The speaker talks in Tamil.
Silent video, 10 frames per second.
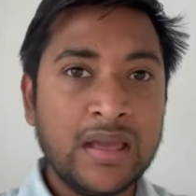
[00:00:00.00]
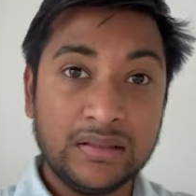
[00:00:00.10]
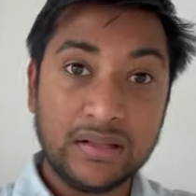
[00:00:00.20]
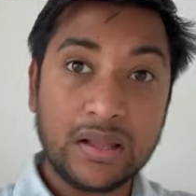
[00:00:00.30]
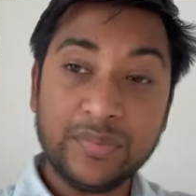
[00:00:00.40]

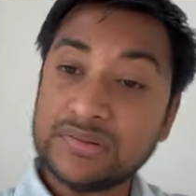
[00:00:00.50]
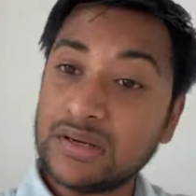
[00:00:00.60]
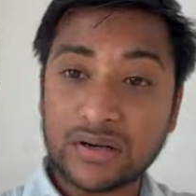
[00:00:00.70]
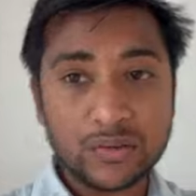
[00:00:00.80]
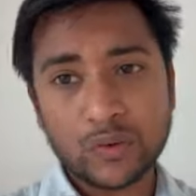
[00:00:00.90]
இது எல்லாமே
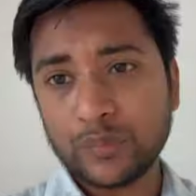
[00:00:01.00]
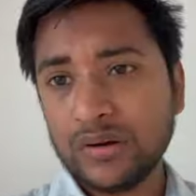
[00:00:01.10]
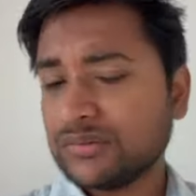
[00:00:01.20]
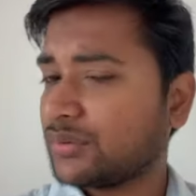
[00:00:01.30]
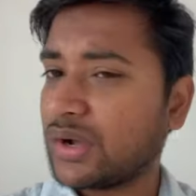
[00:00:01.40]
சென்ட்ரல்
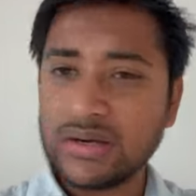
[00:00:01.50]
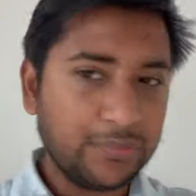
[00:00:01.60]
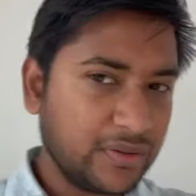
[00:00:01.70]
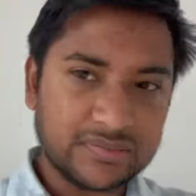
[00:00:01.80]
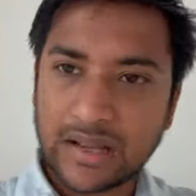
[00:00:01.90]
கவர்மெண்ட் ஸோ
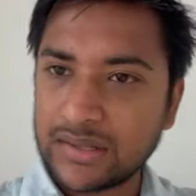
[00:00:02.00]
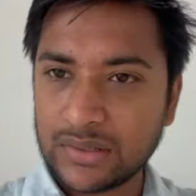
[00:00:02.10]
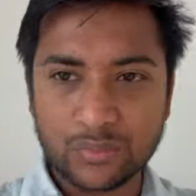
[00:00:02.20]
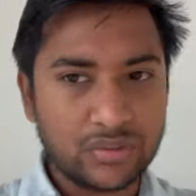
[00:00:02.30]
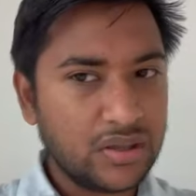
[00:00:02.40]
கண்டிப்பாக சேலரி
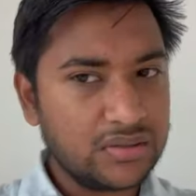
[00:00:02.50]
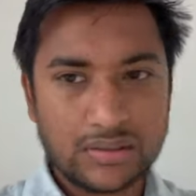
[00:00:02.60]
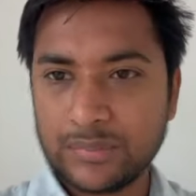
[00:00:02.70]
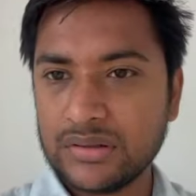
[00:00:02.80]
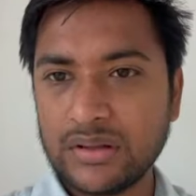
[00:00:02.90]
உங்களுக்கு
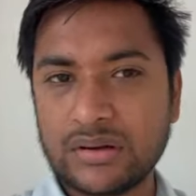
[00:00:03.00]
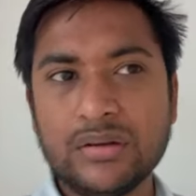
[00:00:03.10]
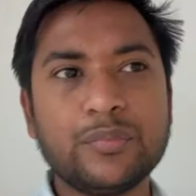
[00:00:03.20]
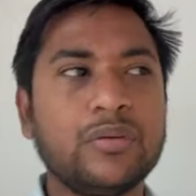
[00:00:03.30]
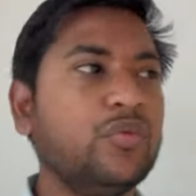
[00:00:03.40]
அதிகமாக தான்
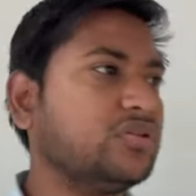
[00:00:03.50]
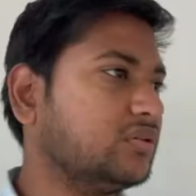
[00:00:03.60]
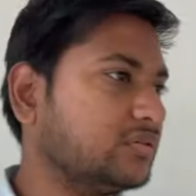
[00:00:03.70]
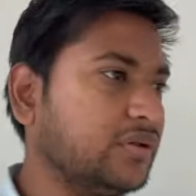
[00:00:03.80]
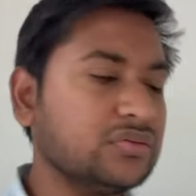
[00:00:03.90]
இருக்குது
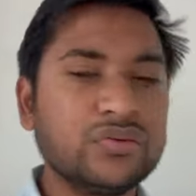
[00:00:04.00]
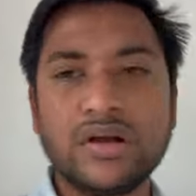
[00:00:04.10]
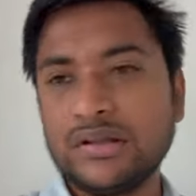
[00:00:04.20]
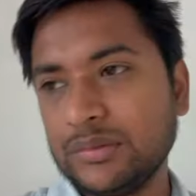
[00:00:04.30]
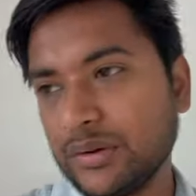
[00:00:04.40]
ப்ரொமோஷன்ஸ் வைஸ்
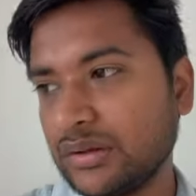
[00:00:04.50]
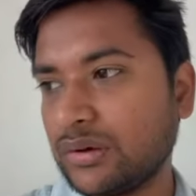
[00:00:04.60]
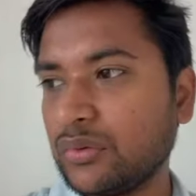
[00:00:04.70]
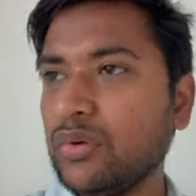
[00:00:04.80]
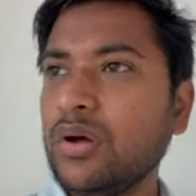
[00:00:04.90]
உங்களுக்கு அதிகமாக தான்
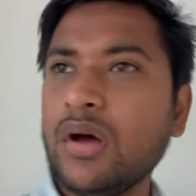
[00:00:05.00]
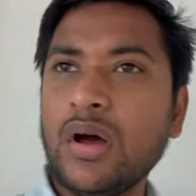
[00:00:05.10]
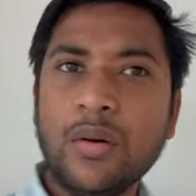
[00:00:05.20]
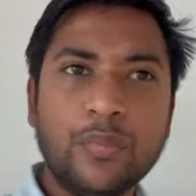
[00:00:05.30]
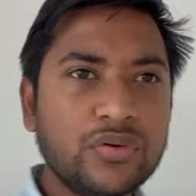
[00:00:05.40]
இருக்கும்
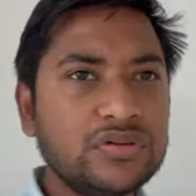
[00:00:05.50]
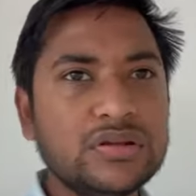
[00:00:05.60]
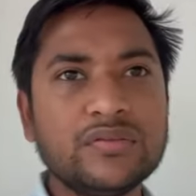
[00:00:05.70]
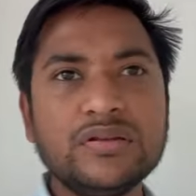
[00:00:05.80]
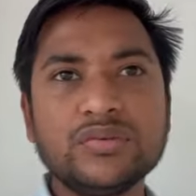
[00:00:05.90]

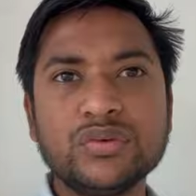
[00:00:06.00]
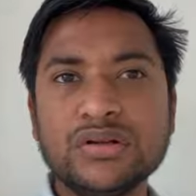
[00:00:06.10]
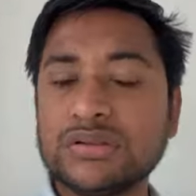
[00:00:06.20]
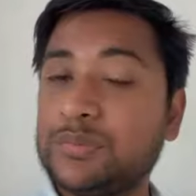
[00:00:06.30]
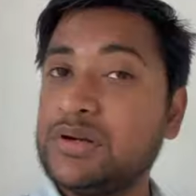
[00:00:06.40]
போஸ்டிங் வைஸ்
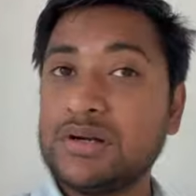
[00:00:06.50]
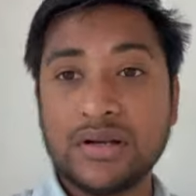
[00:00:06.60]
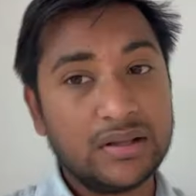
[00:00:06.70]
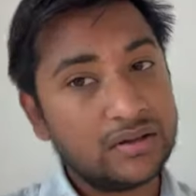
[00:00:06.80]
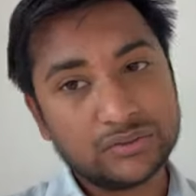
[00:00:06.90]
உங்களுக்கு தமிழ்நாட்டில்
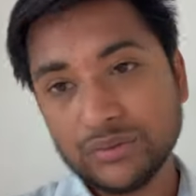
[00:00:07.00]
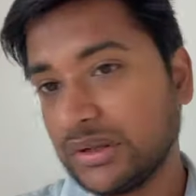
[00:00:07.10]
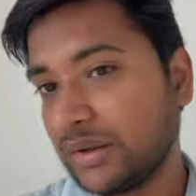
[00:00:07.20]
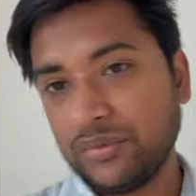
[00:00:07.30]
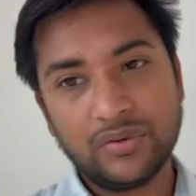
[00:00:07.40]
கிடைக்கிறதுக்கும்
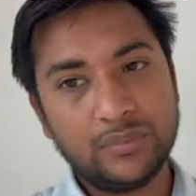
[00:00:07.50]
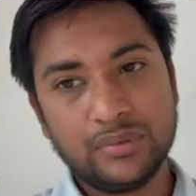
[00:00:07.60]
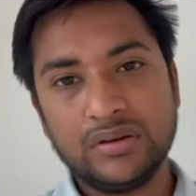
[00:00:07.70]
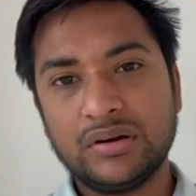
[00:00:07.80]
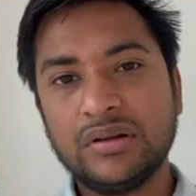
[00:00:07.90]
நிறையவே
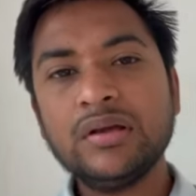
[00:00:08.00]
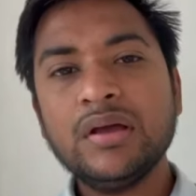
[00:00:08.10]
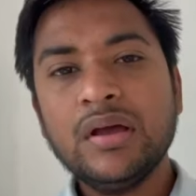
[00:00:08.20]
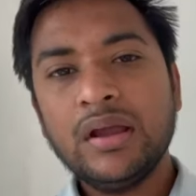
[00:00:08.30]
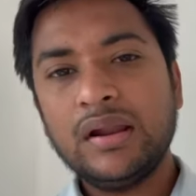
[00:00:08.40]
வாய்ப்புகள் இருக்குது
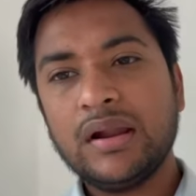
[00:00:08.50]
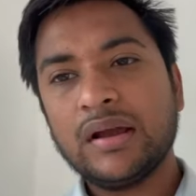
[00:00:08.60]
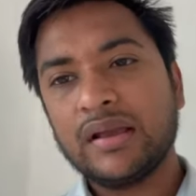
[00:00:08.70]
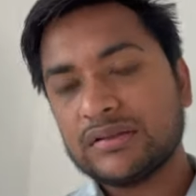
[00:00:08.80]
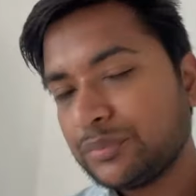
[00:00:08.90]
இல்லை
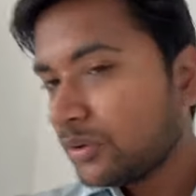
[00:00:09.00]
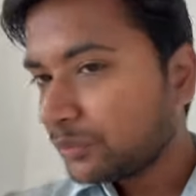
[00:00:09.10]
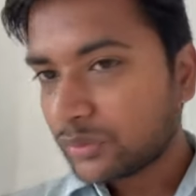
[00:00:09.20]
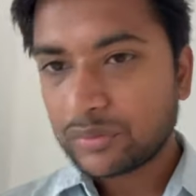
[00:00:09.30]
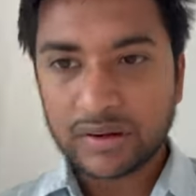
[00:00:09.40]
நாங்கள் எக்ஸ்ப்ளோர்
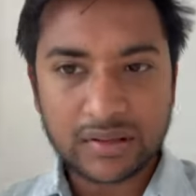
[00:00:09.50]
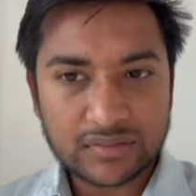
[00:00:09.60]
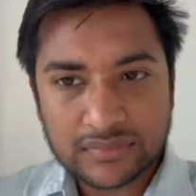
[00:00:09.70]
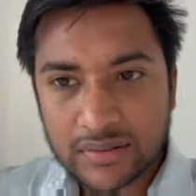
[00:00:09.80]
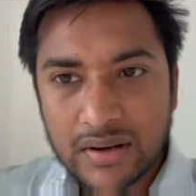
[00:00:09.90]
பண்ணணும்னு
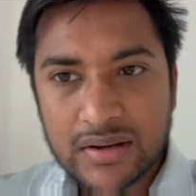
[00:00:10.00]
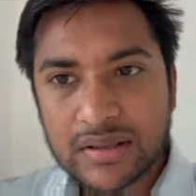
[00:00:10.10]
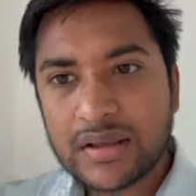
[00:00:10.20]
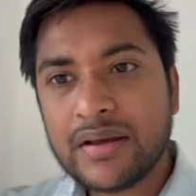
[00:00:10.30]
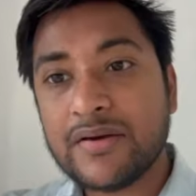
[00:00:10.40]
நினைக்கிறேன் சார்னா
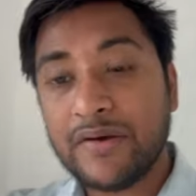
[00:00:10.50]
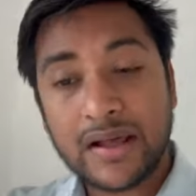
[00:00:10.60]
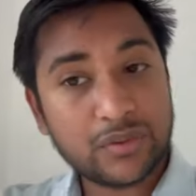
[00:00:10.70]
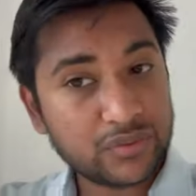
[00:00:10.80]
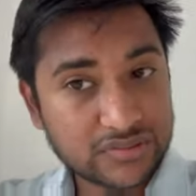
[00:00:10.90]
நீங்கள்
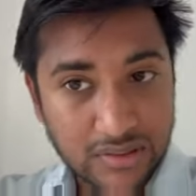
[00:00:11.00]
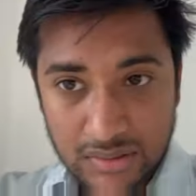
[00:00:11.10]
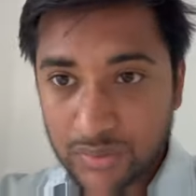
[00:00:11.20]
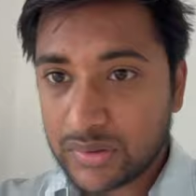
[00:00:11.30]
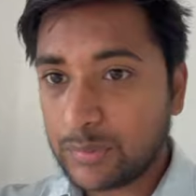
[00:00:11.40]
வேறு ஒரு
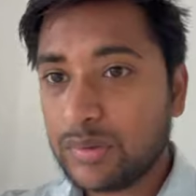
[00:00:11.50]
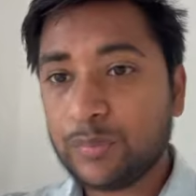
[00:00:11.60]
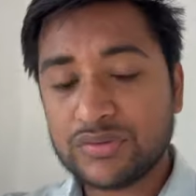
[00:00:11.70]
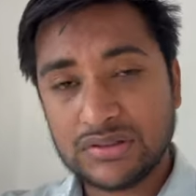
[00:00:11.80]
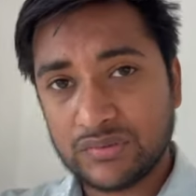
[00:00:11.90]
ஸ்டேட்லையும் நீங்கள் போய்
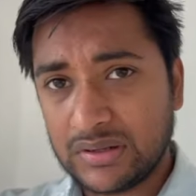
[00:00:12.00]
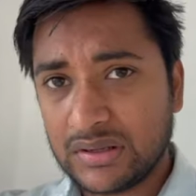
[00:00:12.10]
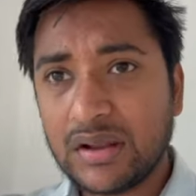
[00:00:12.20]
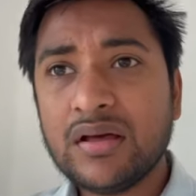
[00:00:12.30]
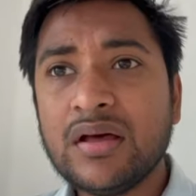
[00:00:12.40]
போஸ்டிங்
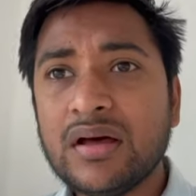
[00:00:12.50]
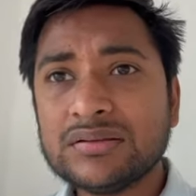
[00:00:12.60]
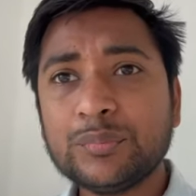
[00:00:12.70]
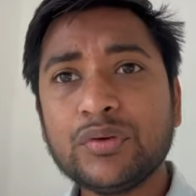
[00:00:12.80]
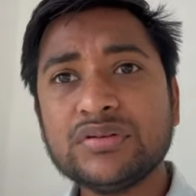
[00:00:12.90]
வாங்கிக்கலாம்
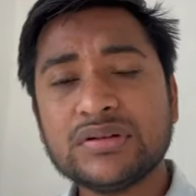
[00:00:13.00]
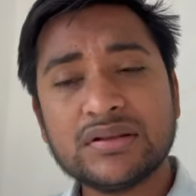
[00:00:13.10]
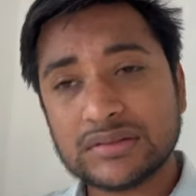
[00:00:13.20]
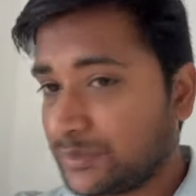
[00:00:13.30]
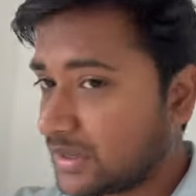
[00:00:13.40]
சப்போஸ்
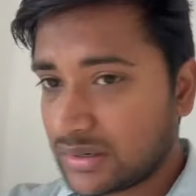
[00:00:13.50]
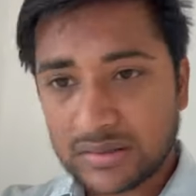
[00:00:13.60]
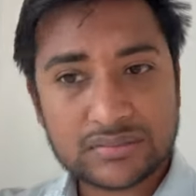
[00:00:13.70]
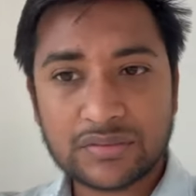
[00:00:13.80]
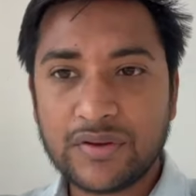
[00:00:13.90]
நான் தமிழ்நாட்டில்
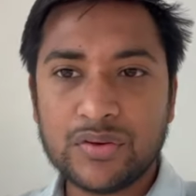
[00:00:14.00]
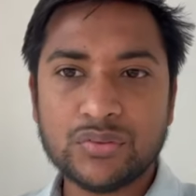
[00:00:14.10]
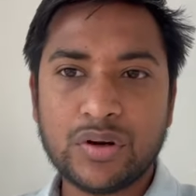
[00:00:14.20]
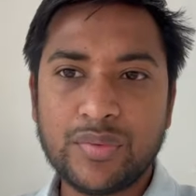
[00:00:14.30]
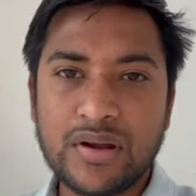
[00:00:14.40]
தான் சார்
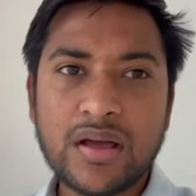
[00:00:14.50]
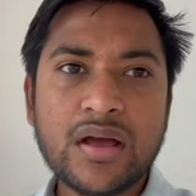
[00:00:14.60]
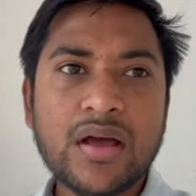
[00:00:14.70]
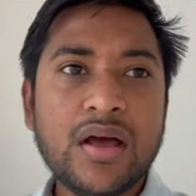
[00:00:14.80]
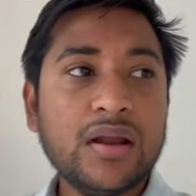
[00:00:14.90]
வேணும் அப்படின்னா
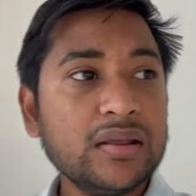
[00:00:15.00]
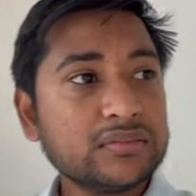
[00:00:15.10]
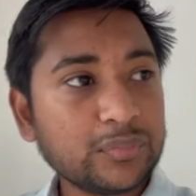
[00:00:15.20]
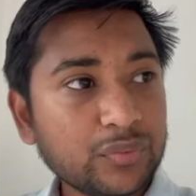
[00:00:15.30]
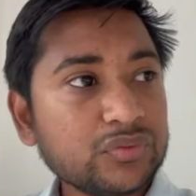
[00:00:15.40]

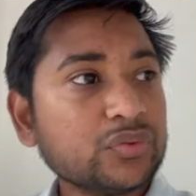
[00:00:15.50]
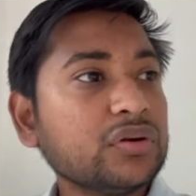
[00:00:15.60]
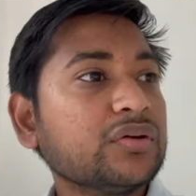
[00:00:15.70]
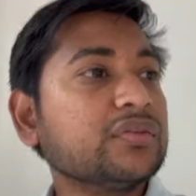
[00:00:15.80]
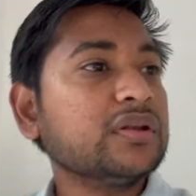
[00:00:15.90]
நீங்கள் சப்போஸ்
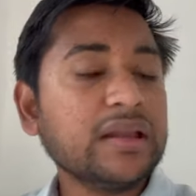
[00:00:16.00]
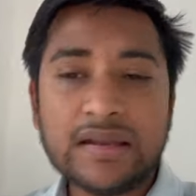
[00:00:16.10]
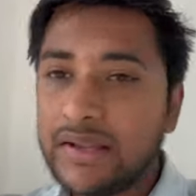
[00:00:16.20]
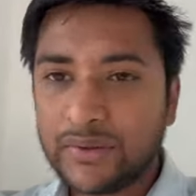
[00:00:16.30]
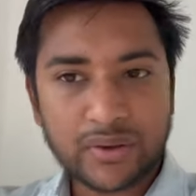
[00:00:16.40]
உங்களுக்கு வந்து
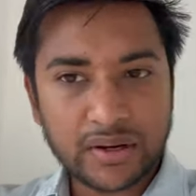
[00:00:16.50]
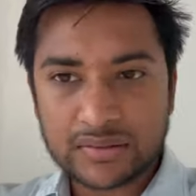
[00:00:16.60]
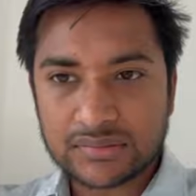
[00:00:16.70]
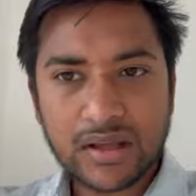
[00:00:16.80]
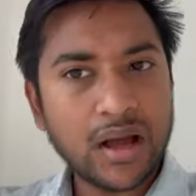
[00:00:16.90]
டெல்லியில் எங்கே
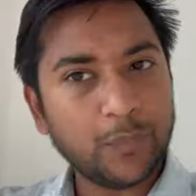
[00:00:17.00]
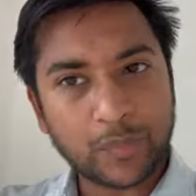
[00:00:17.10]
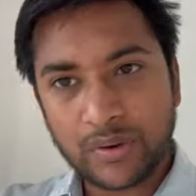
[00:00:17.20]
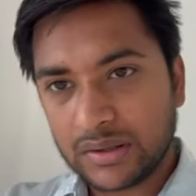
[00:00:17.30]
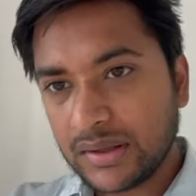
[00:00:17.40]
கிடைக்குதுன்னா
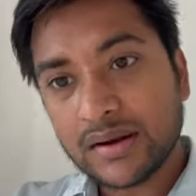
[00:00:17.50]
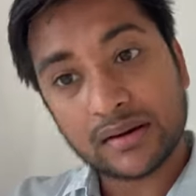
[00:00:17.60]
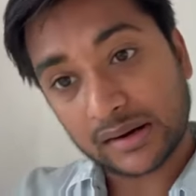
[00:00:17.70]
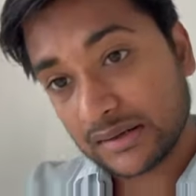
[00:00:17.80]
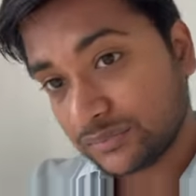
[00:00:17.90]
அப்புறமா நீங்கள்
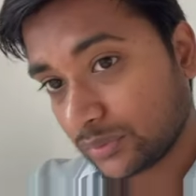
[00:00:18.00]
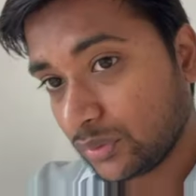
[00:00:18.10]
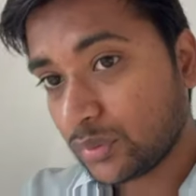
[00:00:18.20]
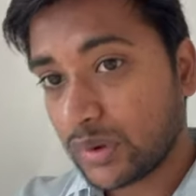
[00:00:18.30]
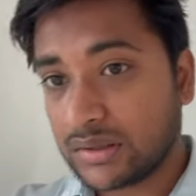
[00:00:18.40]

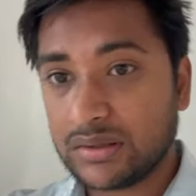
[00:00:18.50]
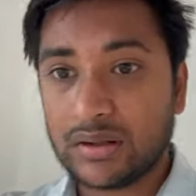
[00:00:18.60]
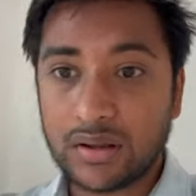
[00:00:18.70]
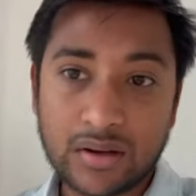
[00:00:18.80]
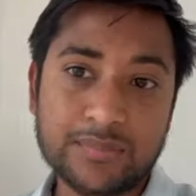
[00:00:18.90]
ட்ரான்ஸ்ஃபரும்
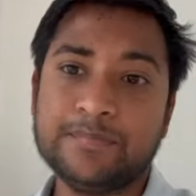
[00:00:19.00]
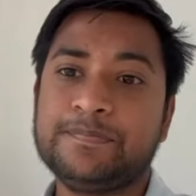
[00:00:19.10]
வாங்கிக்கலாம்